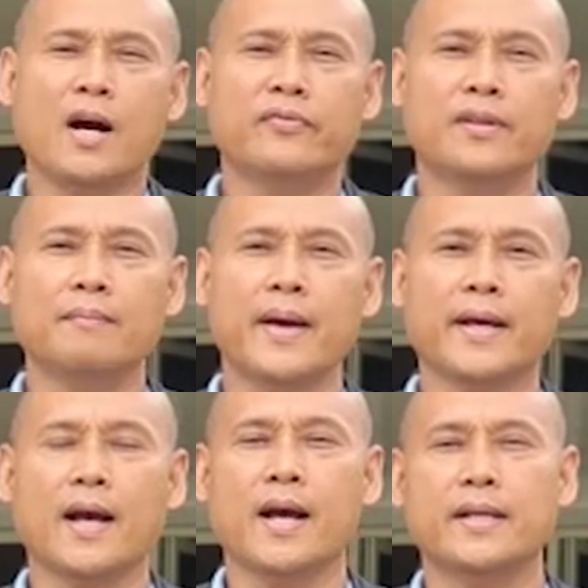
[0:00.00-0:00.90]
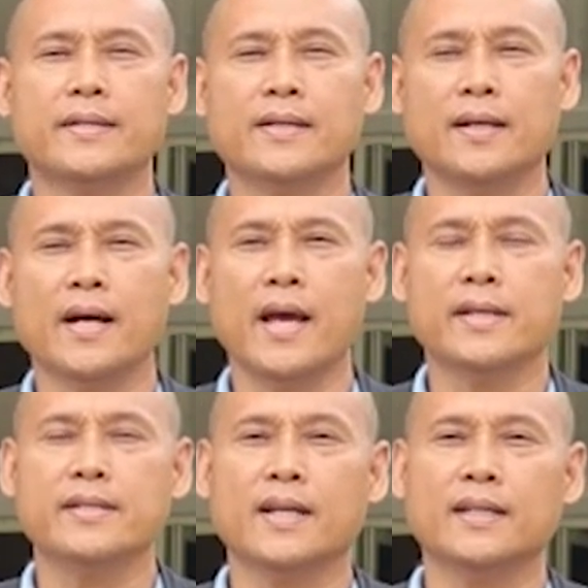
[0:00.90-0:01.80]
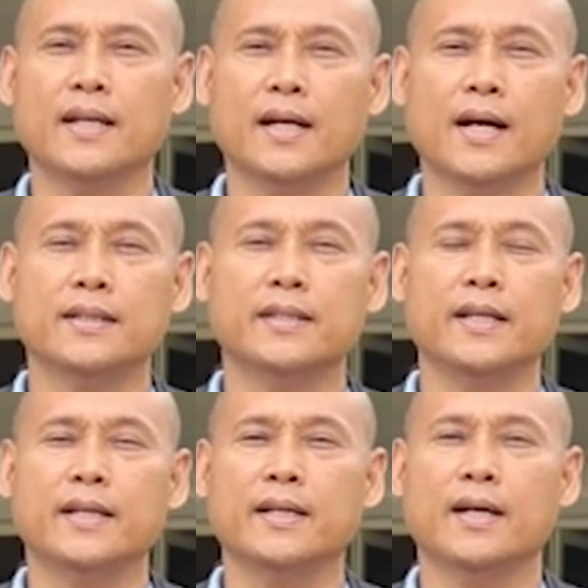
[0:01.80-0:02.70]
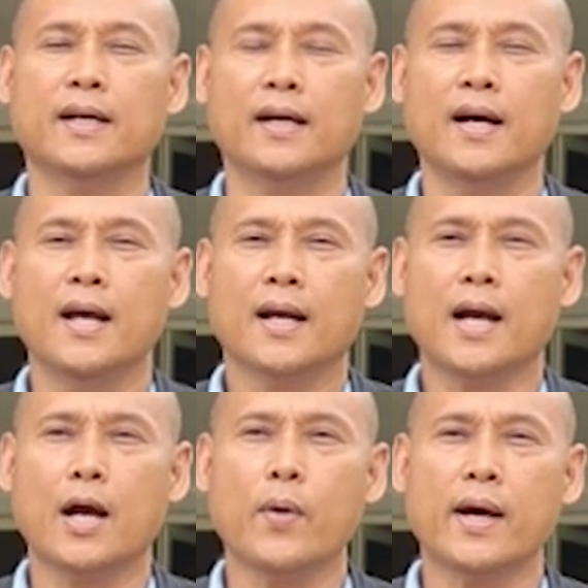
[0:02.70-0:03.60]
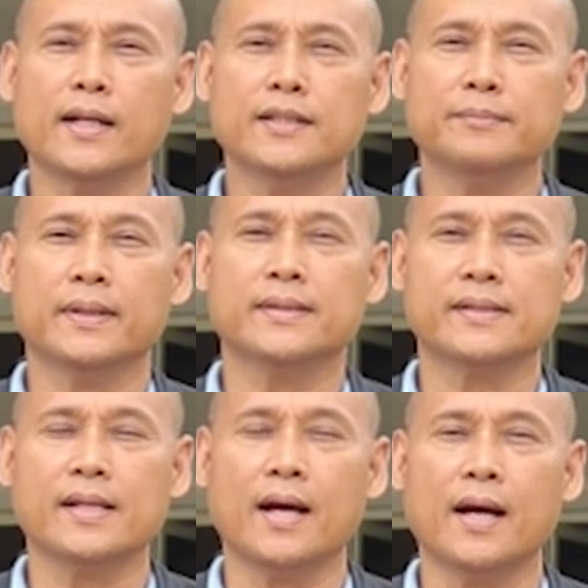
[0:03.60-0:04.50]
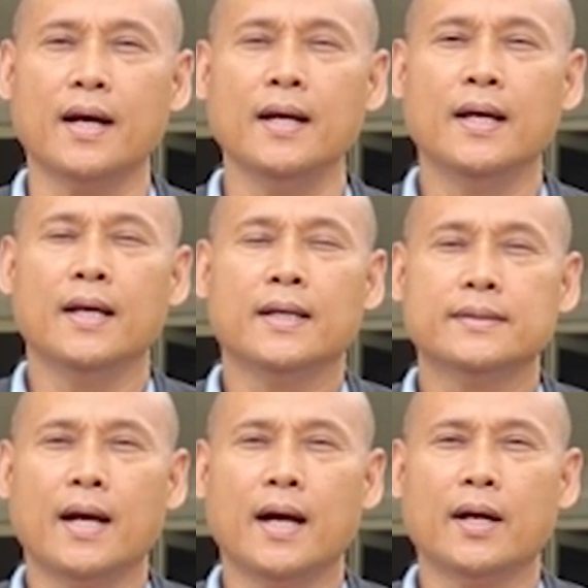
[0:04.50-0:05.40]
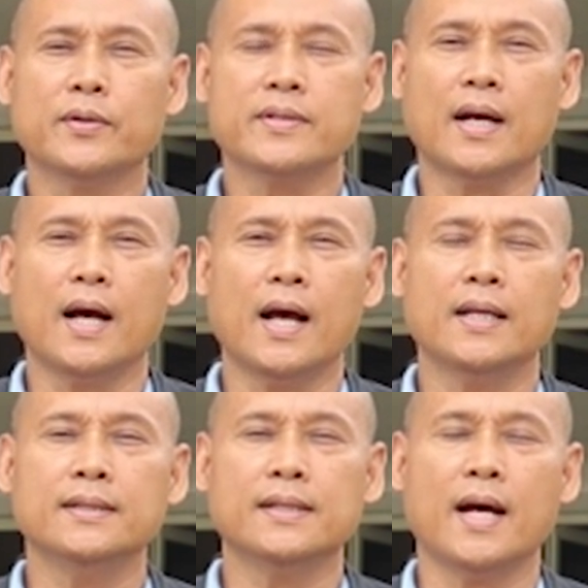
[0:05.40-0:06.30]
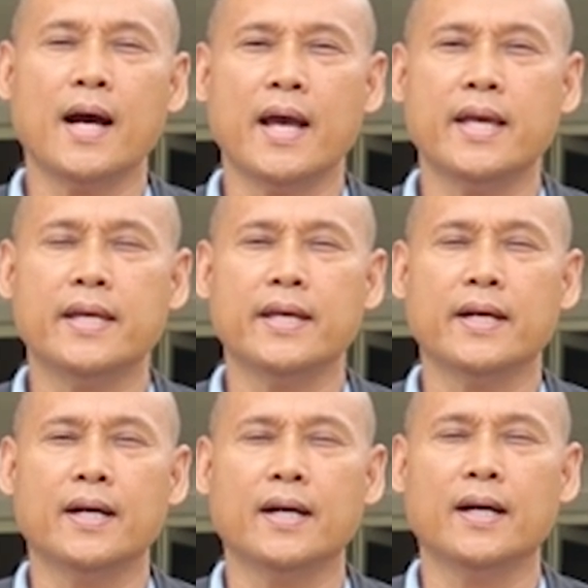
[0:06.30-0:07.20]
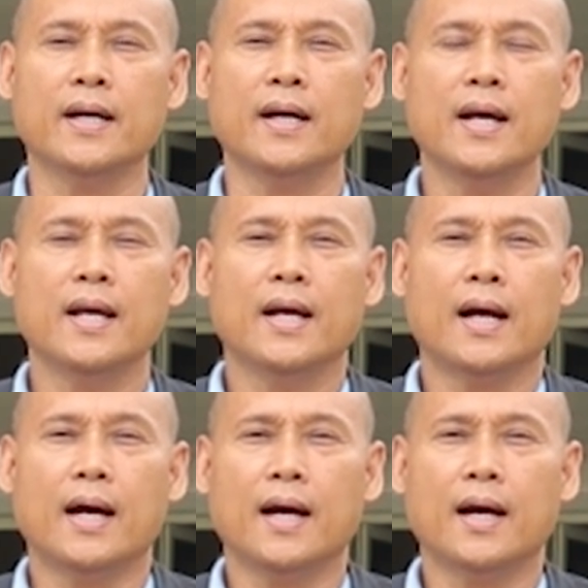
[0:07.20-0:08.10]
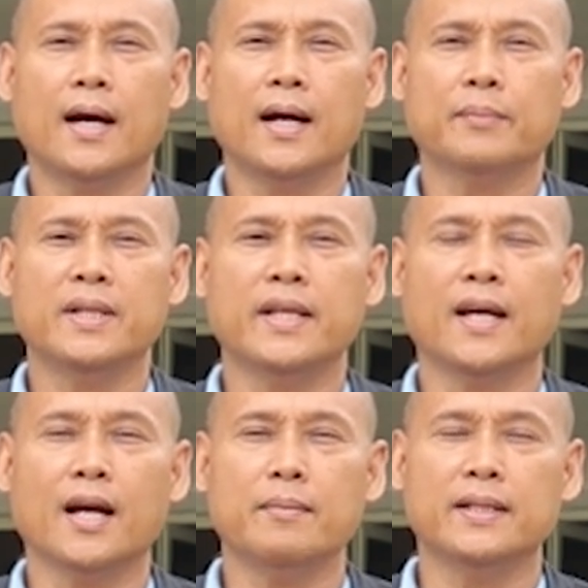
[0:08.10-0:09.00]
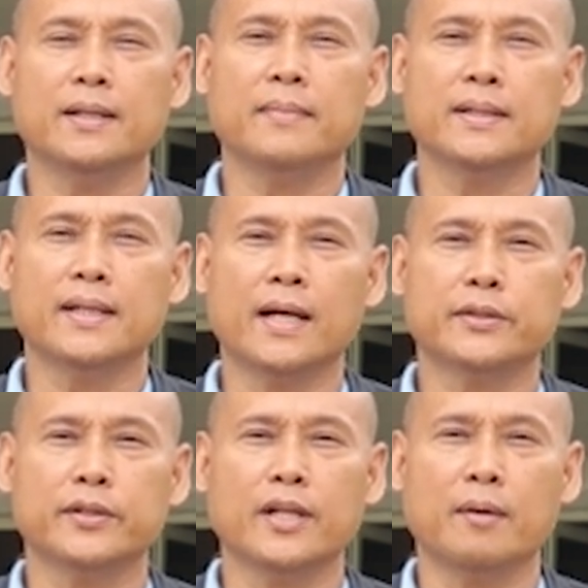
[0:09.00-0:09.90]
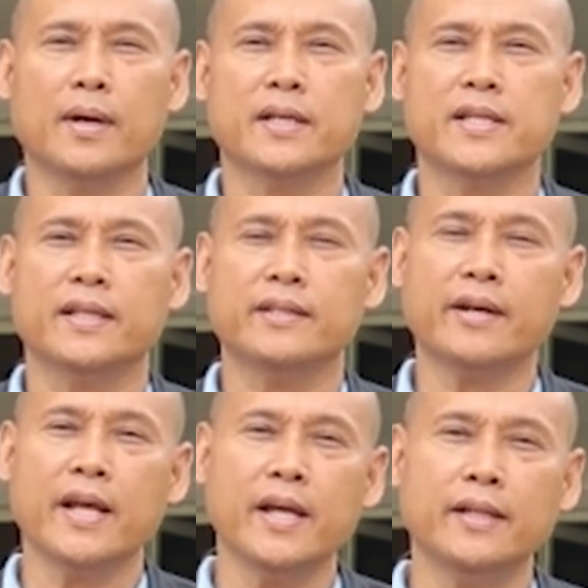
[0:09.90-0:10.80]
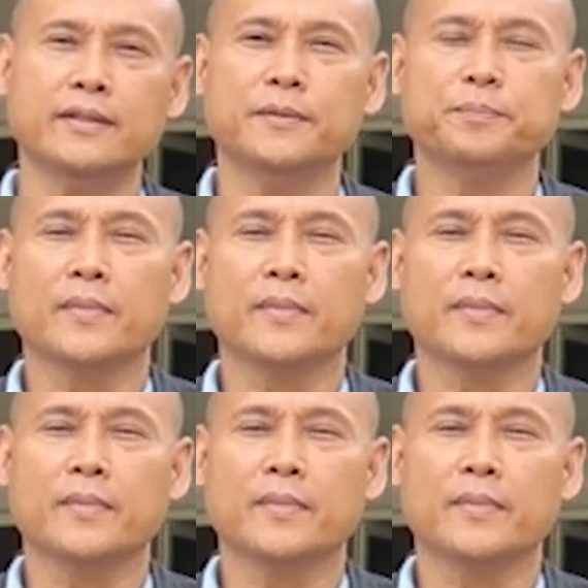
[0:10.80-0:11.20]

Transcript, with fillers: Ang Philmec ay isang ahensya ng ating uh, kagawaran ng pagsasaka na kung saan ay uh, uh, binigyan kami ng mandato na mag-generate,